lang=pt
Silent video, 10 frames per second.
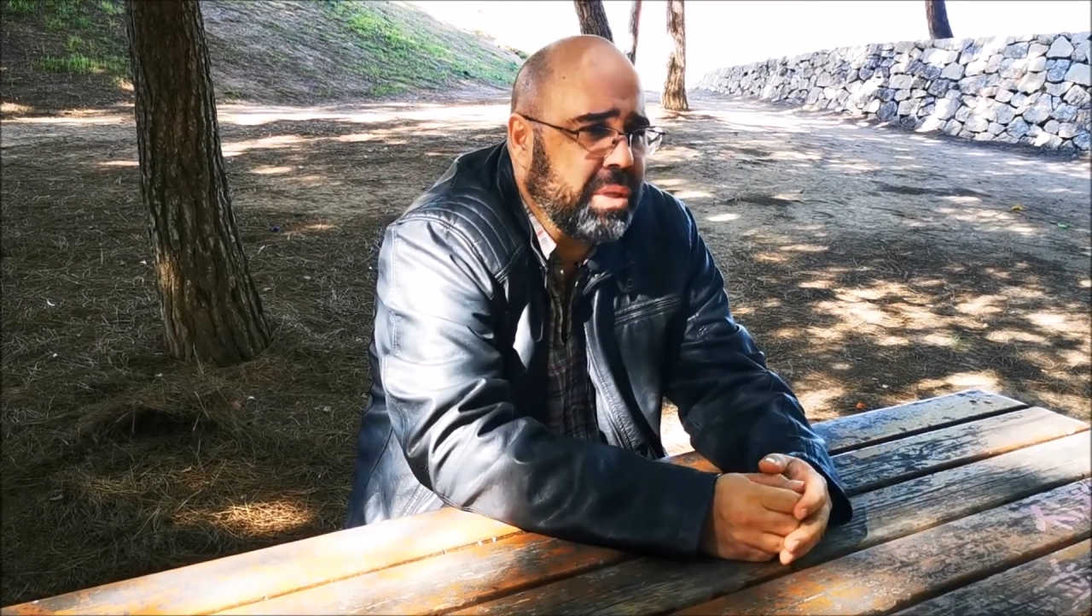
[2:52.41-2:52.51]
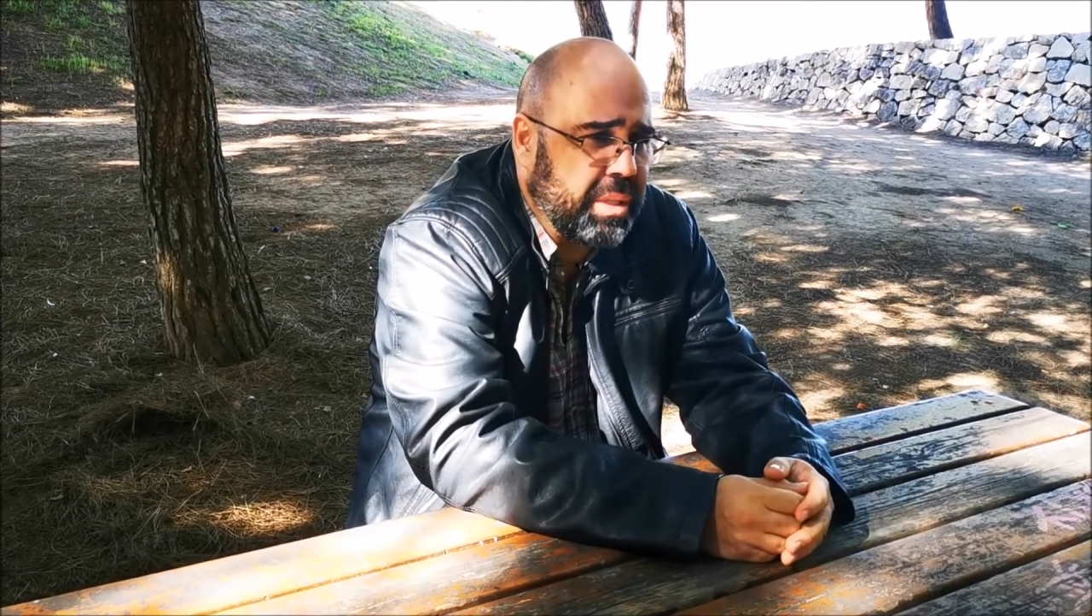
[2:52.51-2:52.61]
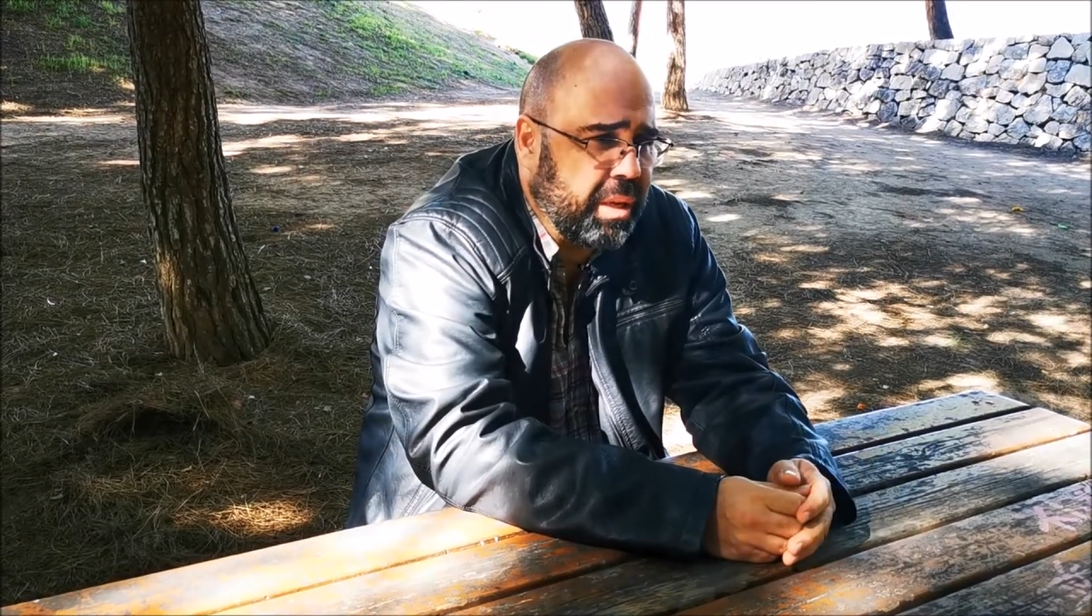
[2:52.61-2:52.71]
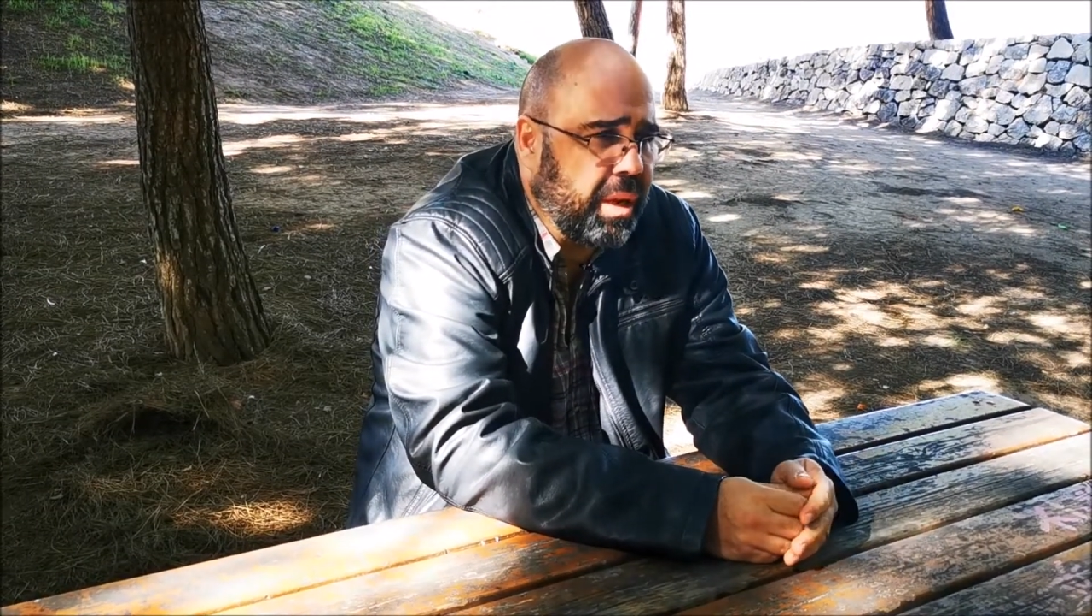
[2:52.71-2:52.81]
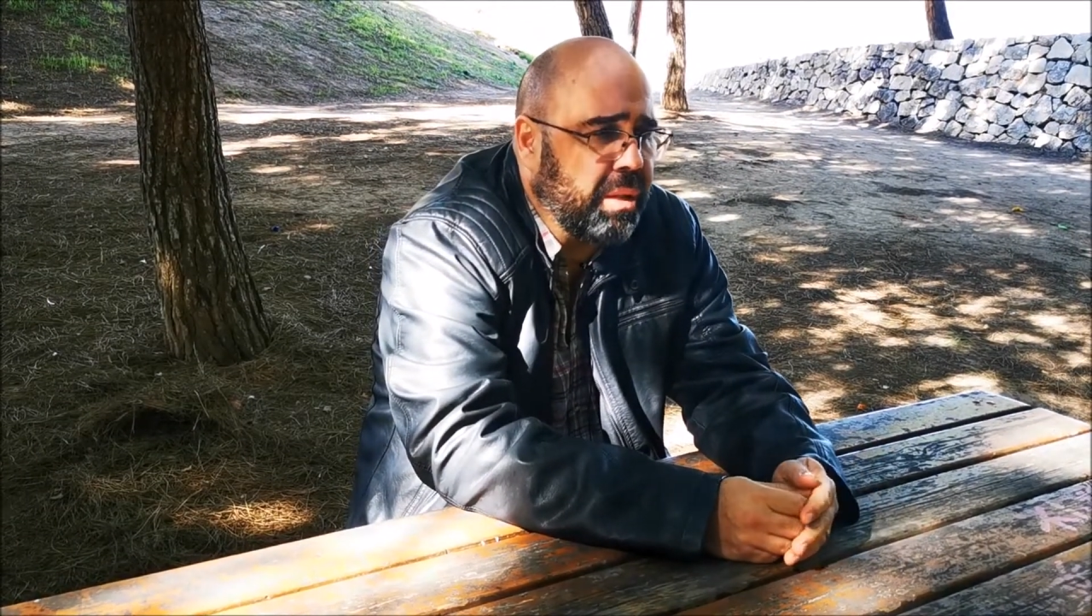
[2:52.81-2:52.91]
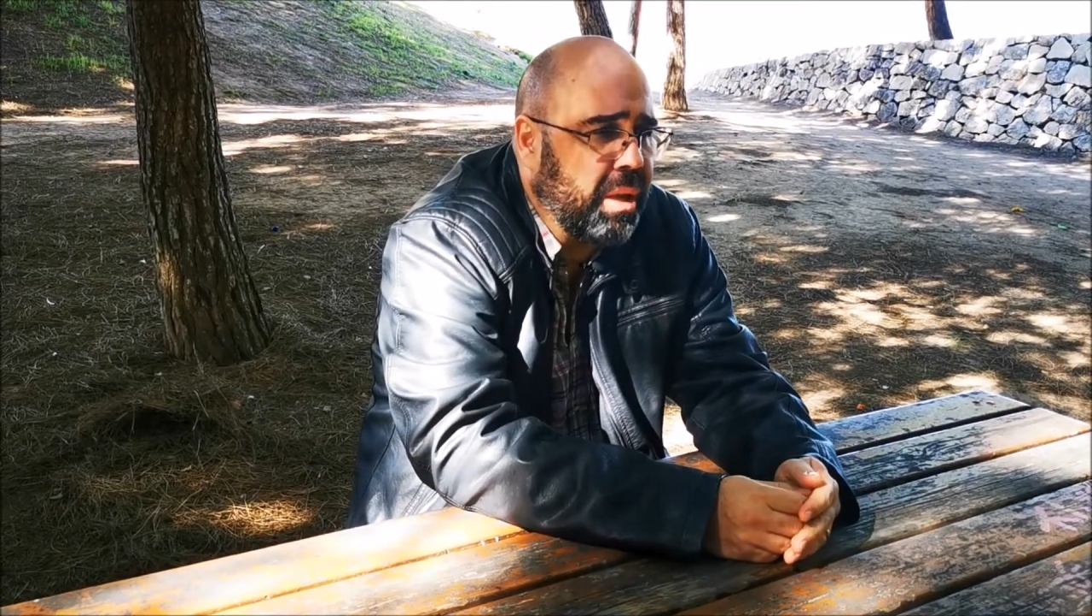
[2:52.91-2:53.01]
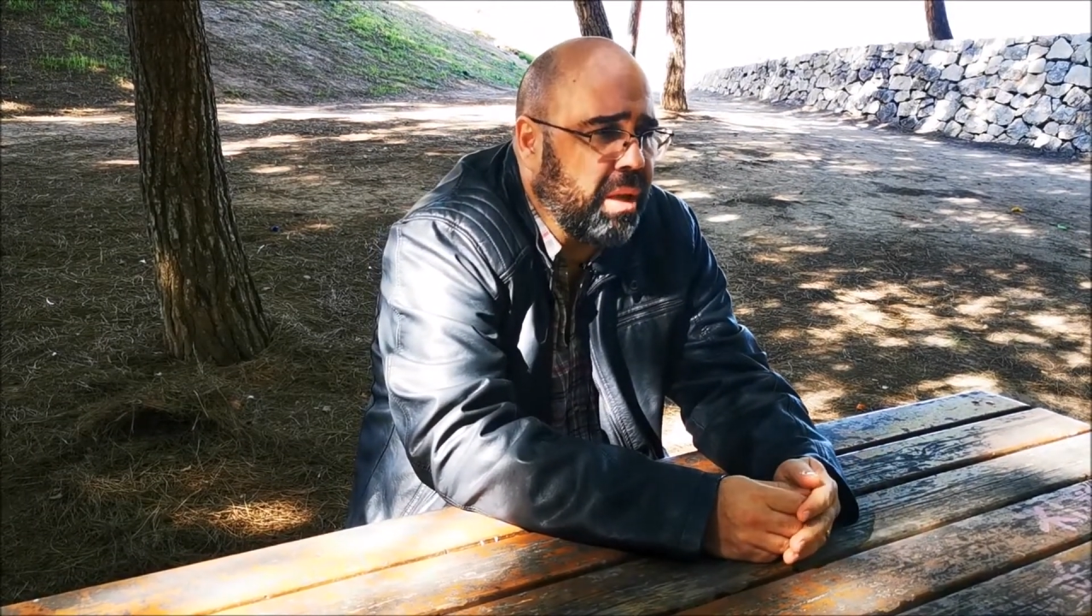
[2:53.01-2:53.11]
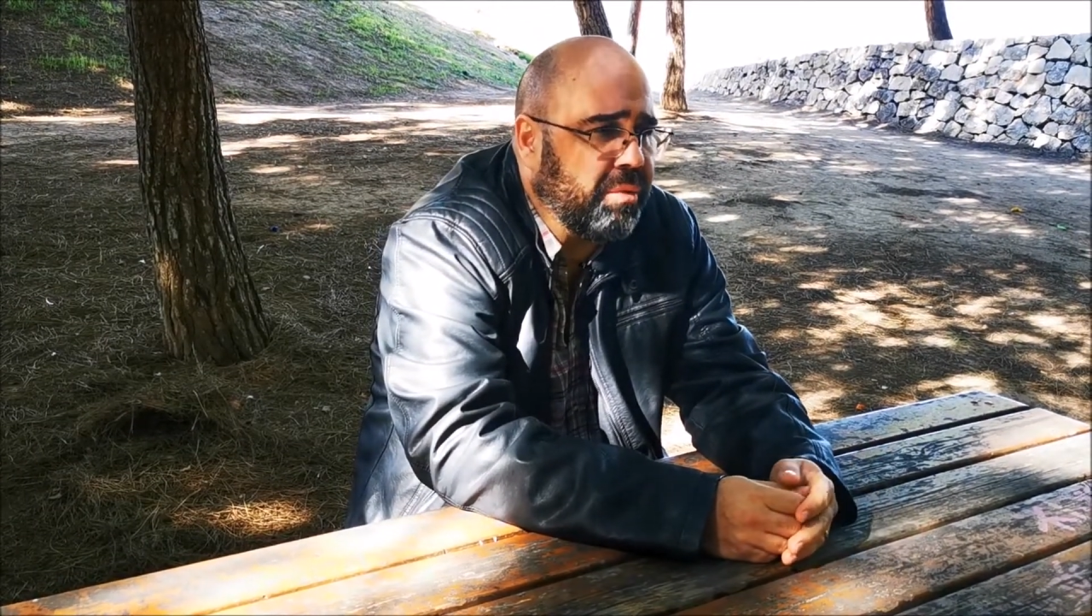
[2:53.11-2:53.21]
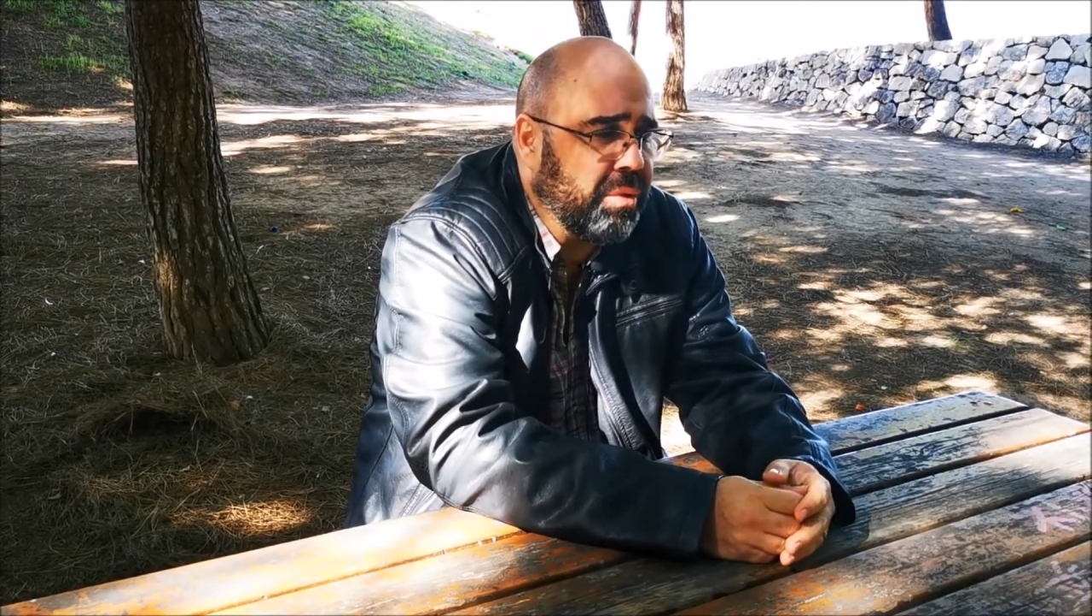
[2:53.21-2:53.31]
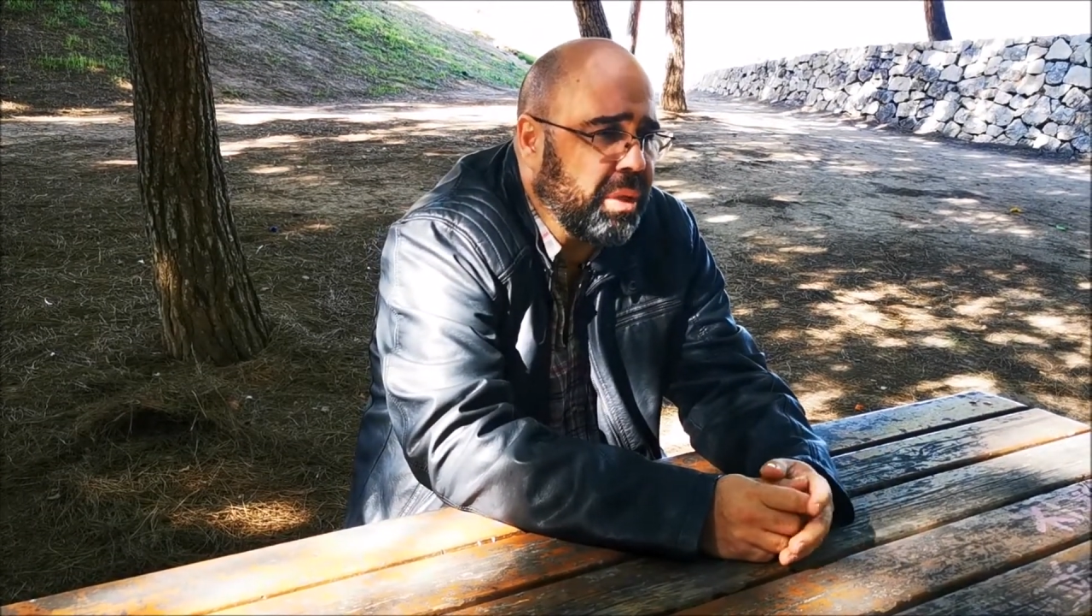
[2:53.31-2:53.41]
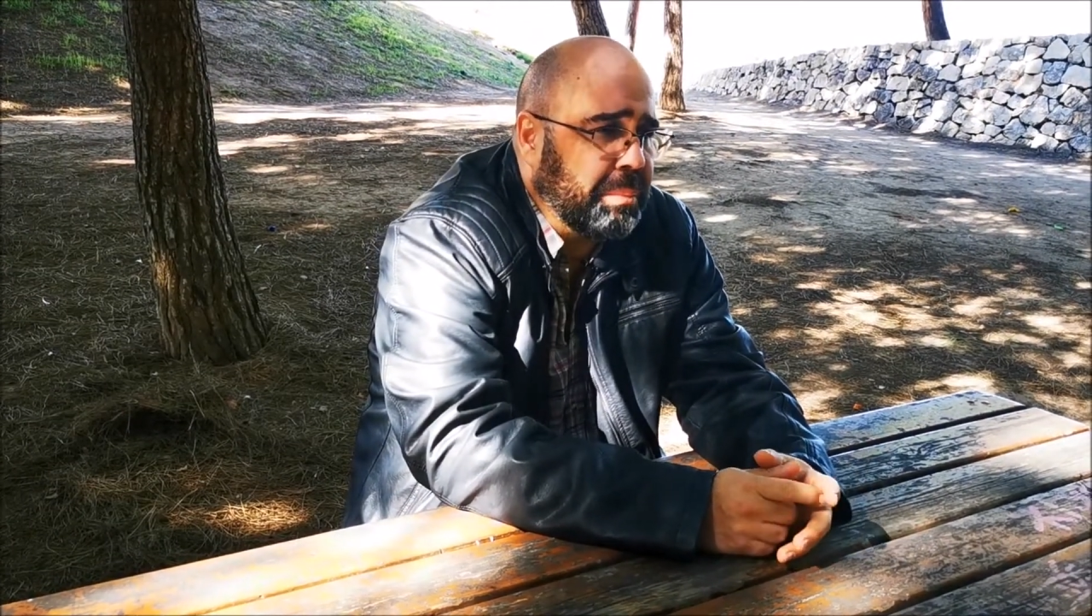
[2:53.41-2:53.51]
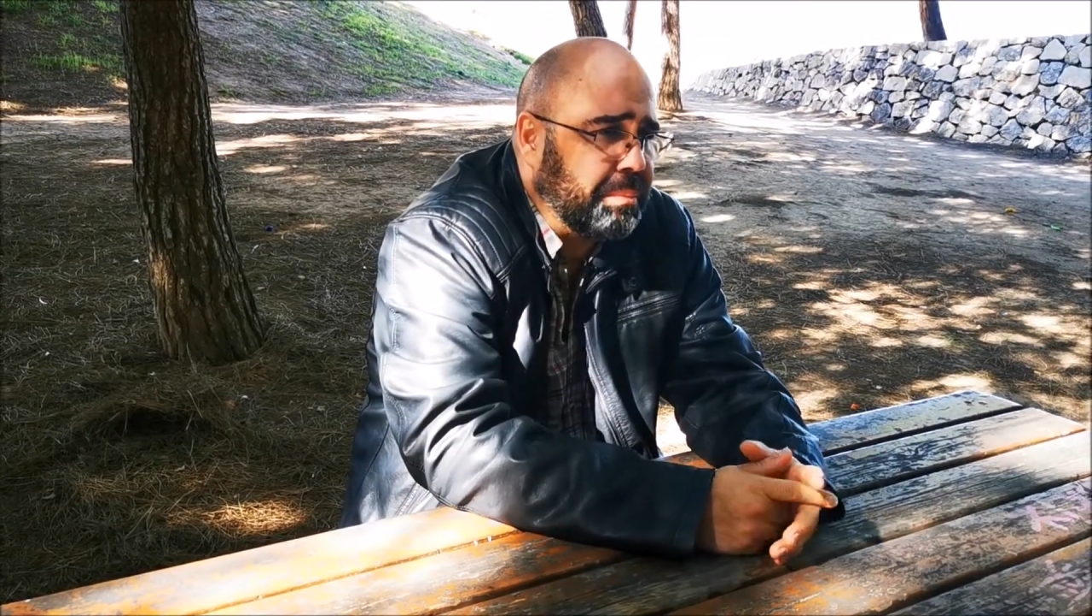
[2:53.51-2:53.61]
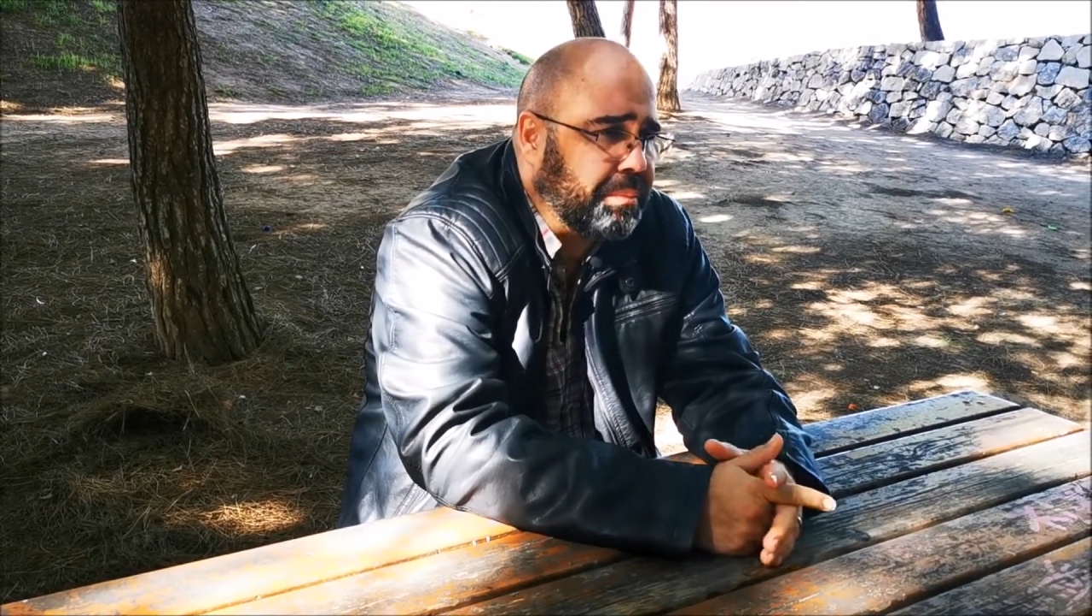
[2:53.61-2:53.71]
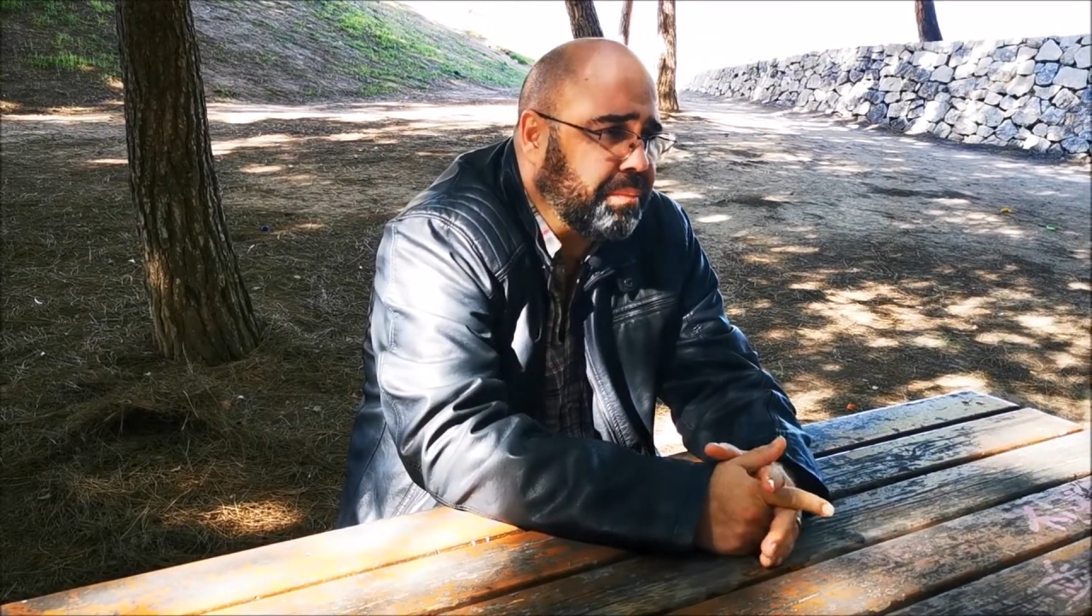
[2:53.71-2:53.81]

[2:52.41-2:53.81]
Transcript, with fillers: desagradável, né?